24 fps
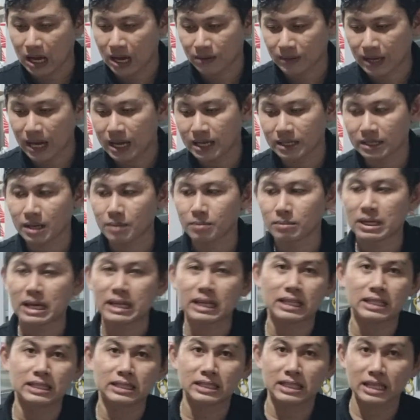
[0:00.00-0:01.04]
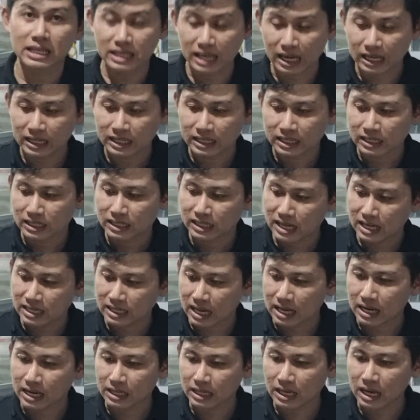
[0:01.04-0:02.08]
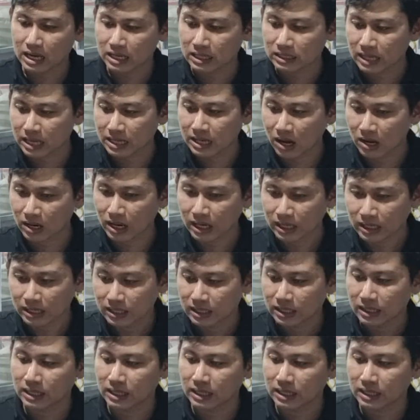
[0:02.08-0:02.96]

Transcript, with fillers: Ok, trong cái canxi này, chai này, chai nhỏ này.